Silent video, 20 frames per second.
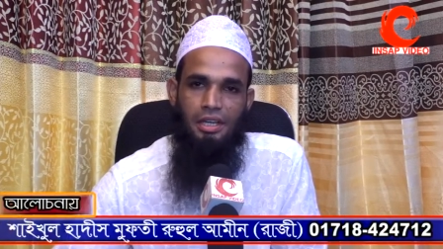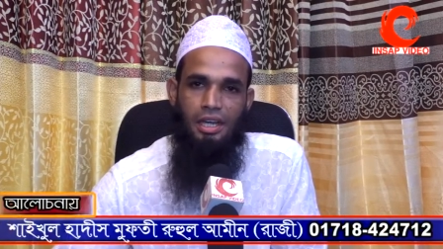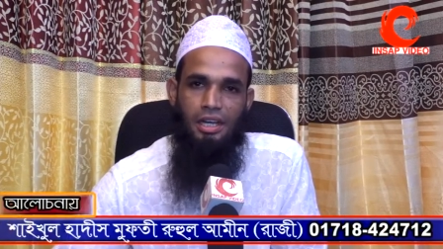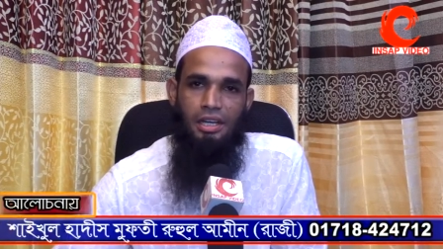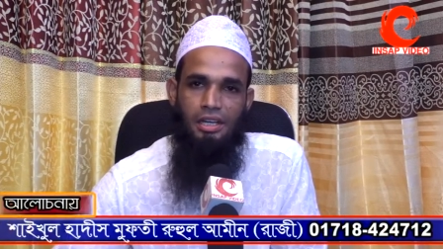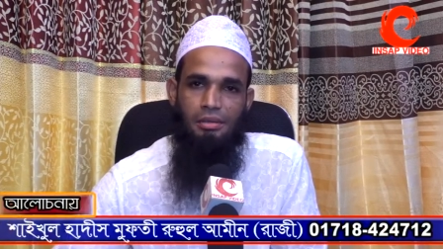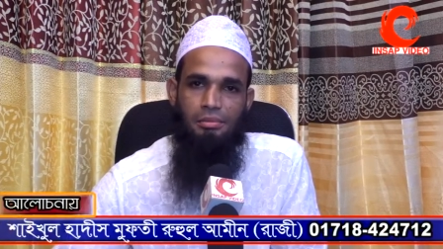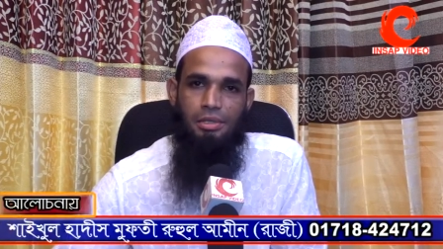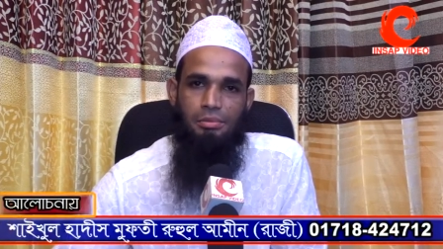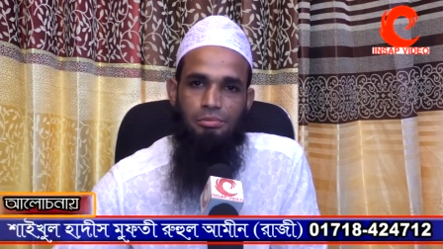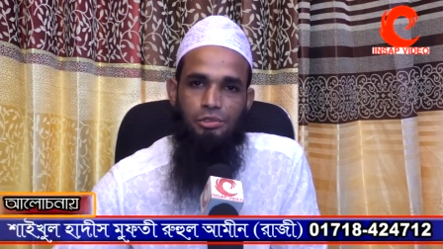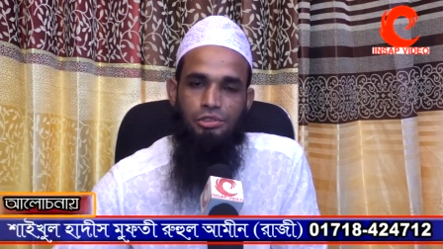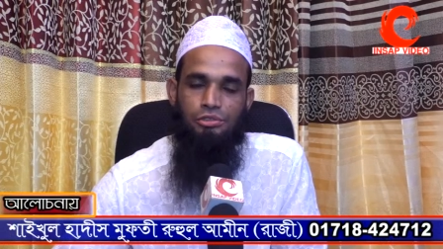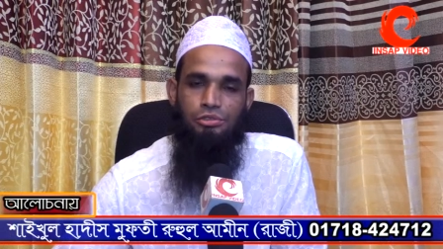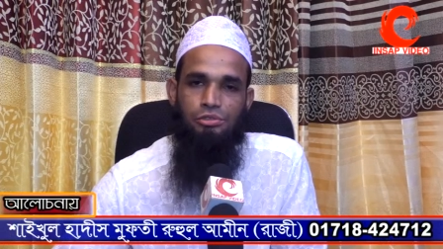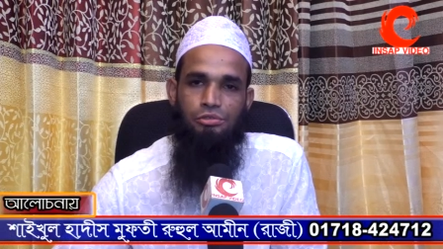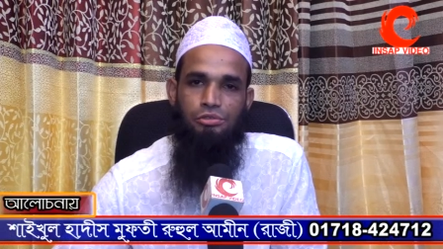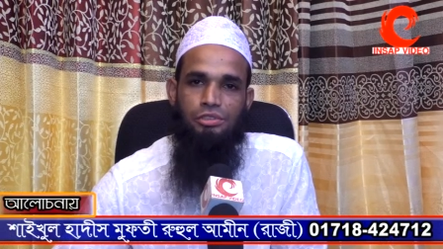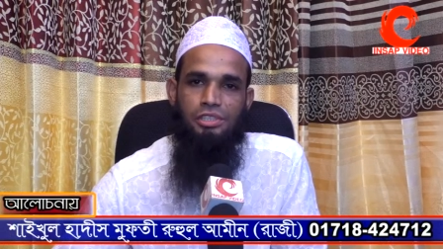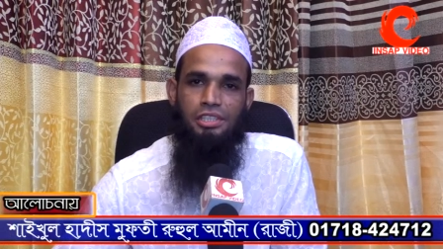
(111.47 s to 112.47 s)
আল্লামা
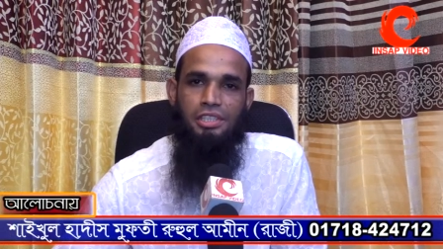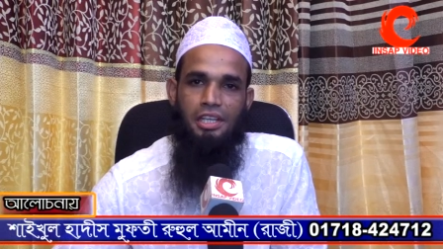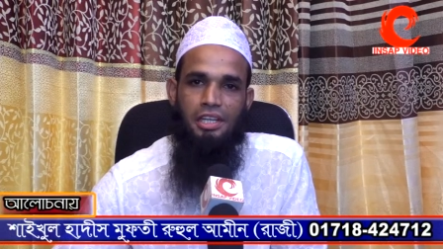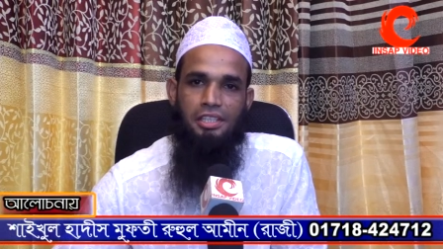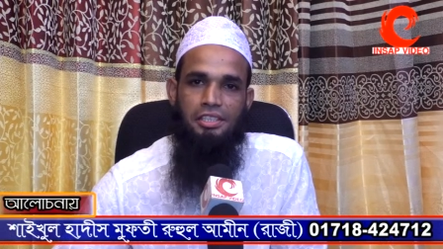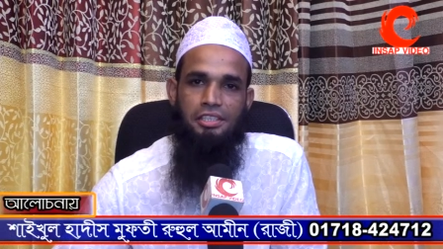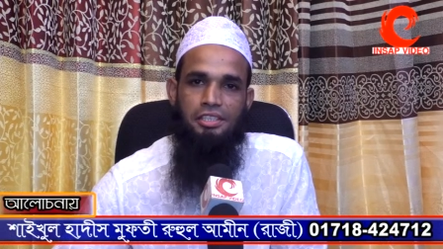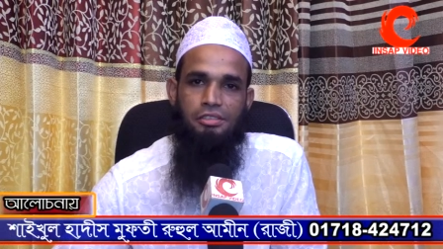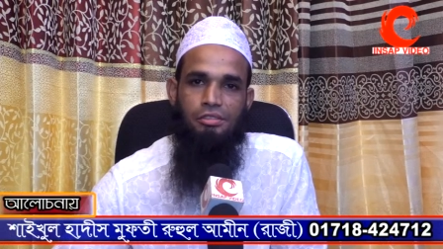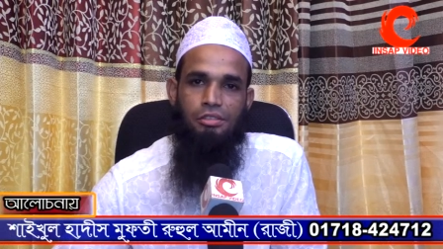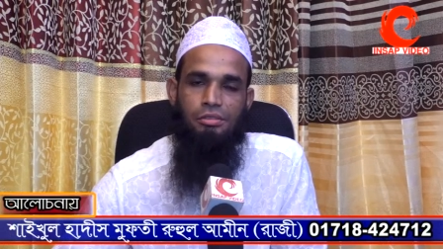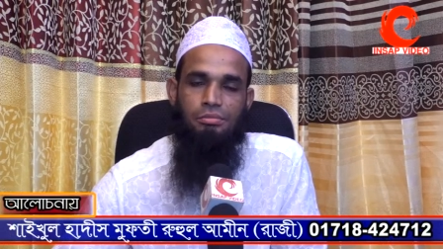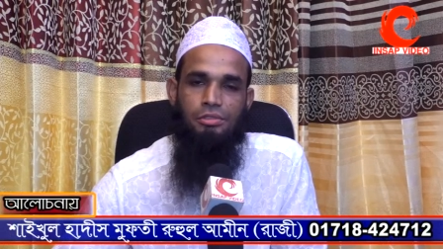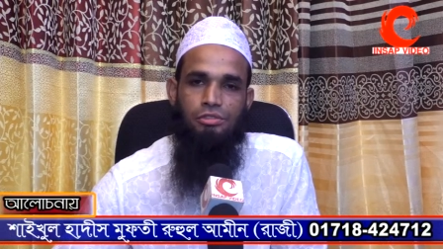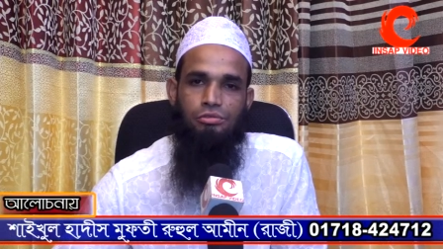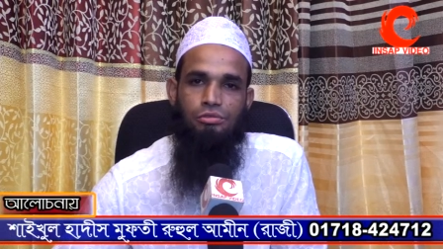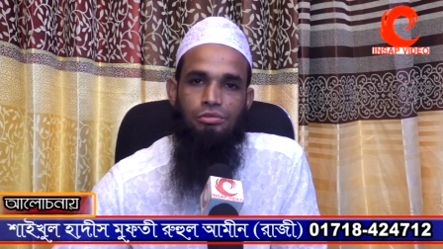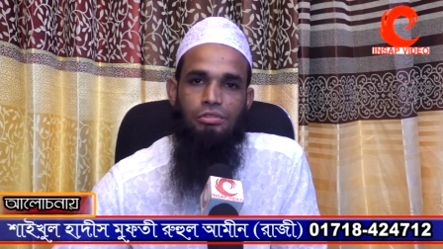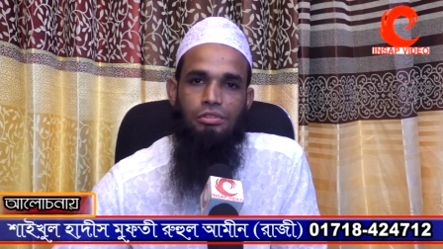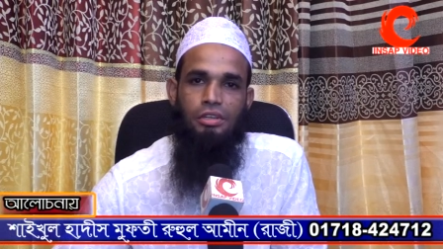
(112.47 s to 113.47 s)
বদরুদ্দিন আইনি
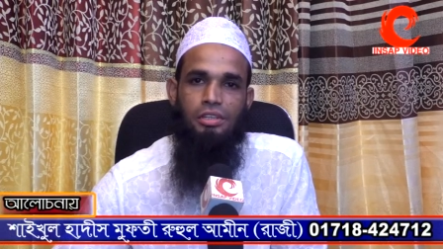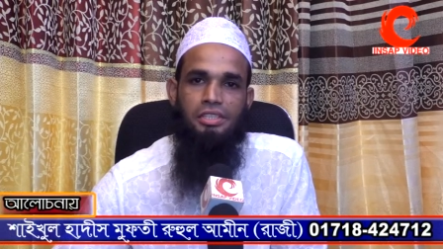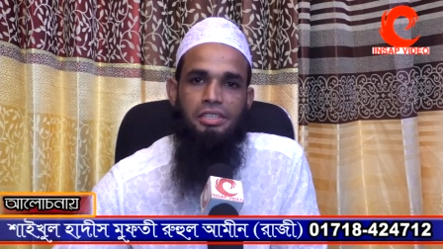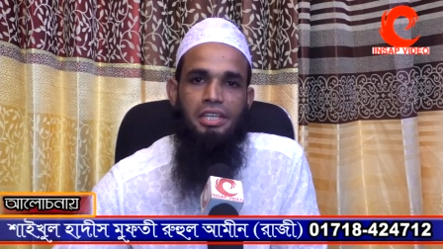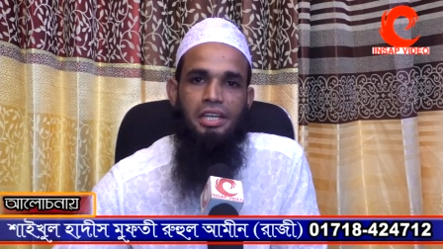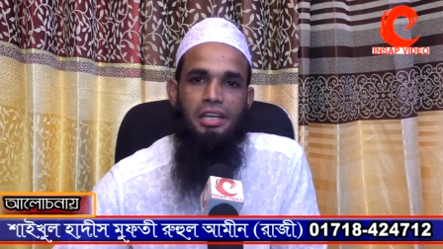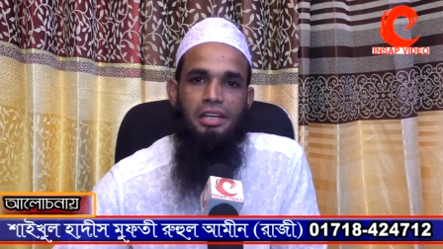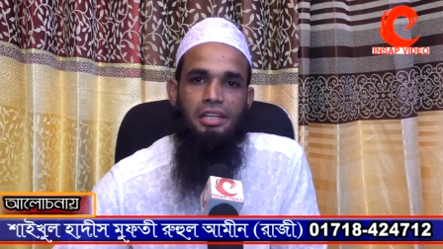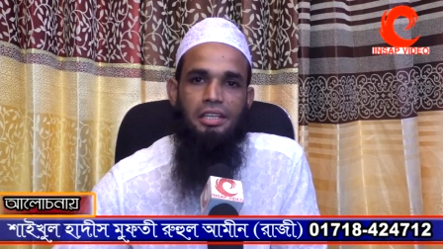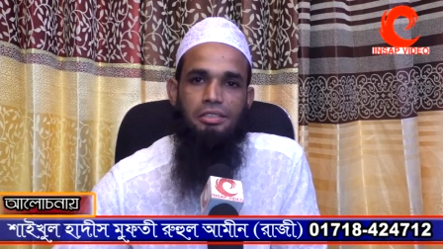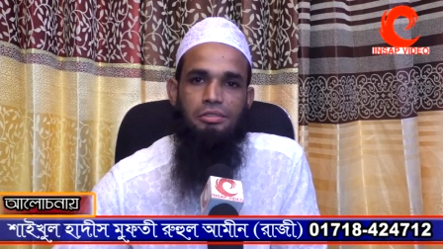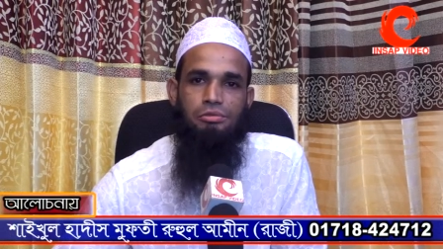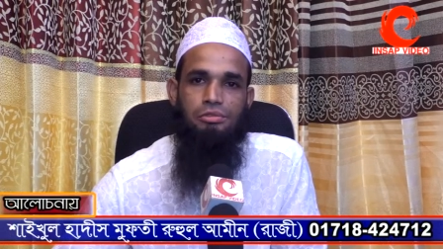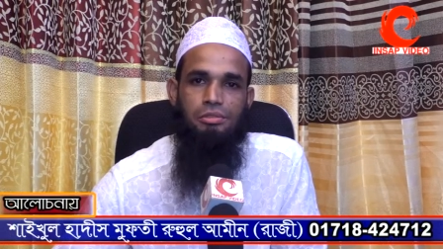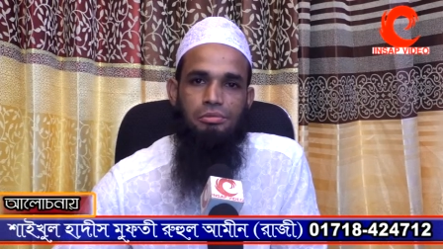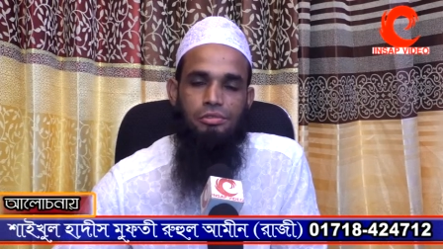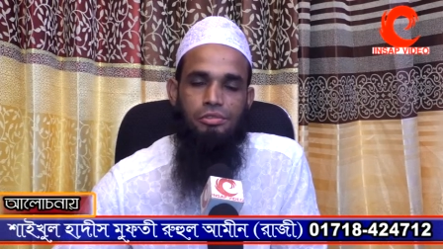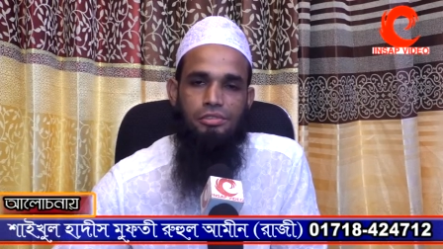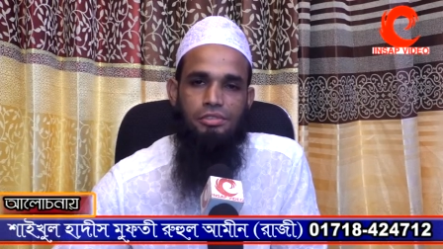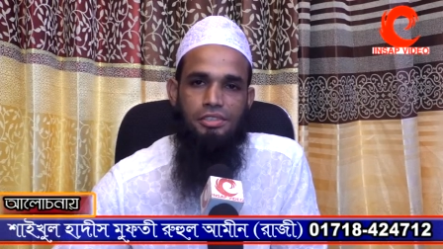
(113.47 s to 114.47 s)
রহমতুল্লাহি আলাই
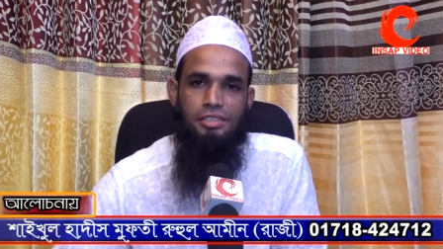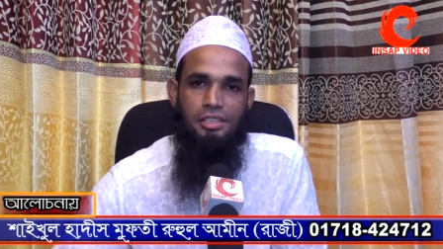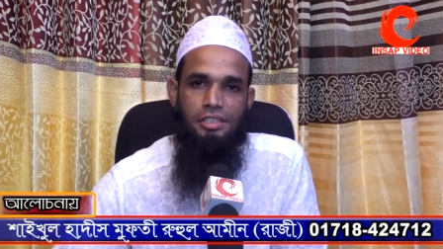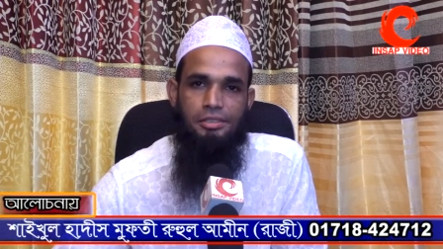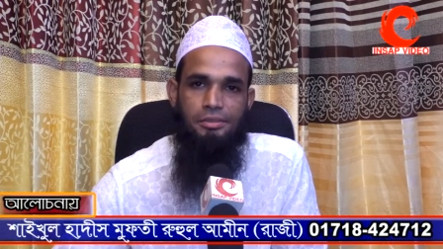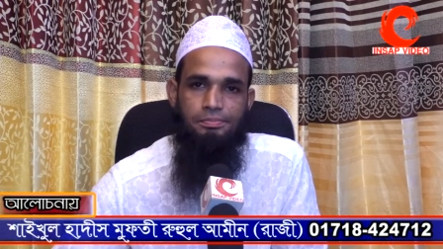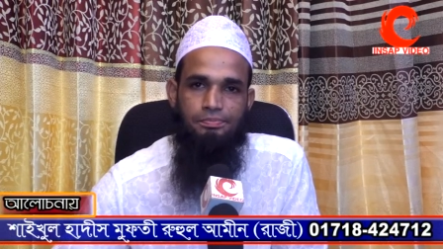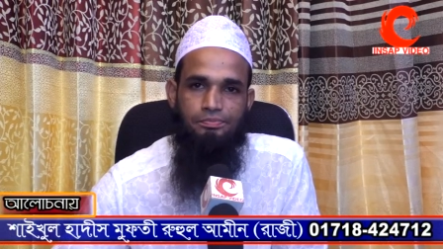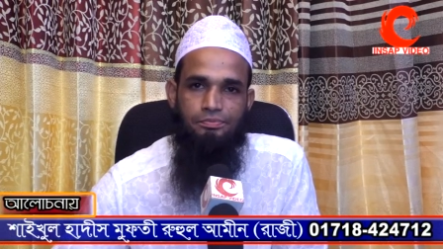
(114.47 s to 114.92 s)
উনি বলছেন